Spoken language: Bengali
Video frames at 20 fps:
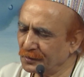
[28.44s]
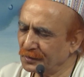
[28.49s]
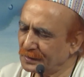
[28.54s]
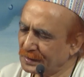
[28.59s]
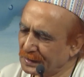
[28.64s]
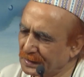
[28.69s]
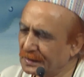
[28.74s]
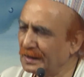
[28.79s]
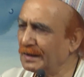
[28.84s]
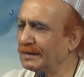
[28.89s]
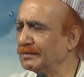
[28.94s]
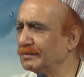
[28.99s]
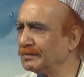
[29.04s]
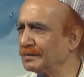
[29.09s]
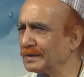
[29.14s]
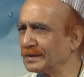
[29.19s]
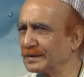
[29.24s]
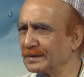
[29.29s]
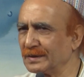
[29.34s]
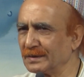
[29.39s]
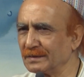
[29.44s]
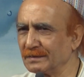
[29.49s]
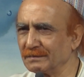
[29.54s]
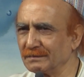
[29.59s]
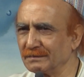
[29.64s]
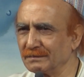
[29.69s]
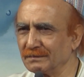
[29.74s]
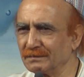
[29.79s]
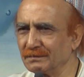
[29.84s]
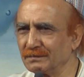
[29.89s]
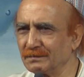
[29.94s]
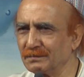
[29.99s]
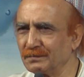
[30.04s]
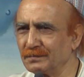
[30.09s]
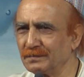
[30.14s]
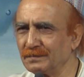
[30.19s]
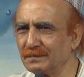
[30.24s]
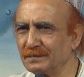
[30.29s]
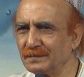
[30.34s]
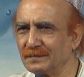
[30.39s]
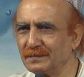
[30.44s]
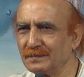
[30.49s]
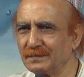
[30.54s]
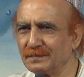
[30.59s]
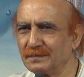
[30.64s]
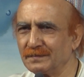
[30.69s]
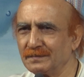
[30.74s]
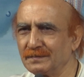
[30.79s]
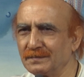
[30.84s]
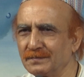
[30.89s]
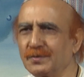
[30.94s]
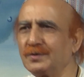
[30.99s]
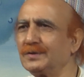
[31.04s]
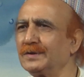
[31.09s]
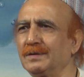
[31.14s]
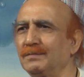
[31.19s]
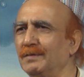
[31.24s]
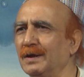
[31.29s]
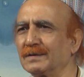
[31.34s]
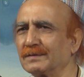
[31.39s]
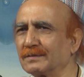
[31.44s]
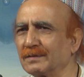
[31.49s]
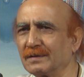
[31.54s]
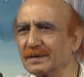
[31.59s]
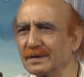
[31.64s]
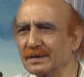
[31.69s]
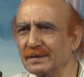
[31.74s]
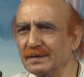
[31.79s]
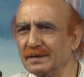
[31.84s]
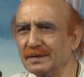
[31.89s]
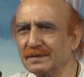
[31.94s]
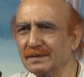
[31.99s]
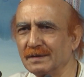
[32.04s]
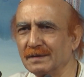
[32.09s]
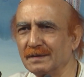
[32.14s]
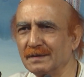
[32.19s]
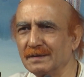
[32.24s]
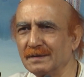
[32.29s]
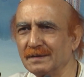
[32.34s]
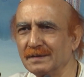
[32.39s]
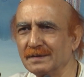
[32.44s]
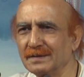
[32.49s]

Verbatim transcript: প্রতিকার করেছেন প্রতিবাদ করেন নাই তারা